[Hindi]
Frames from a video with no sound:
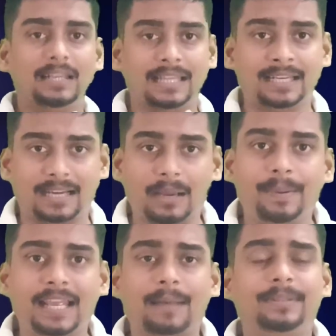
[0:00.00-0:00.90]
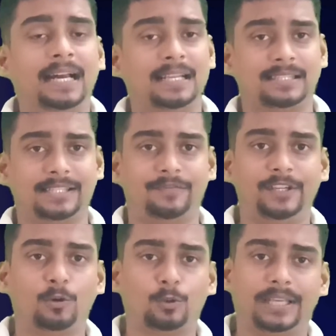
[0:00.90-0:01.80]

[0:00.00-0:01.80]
लेकिन अभी आप ध्यान से इस वीडियो को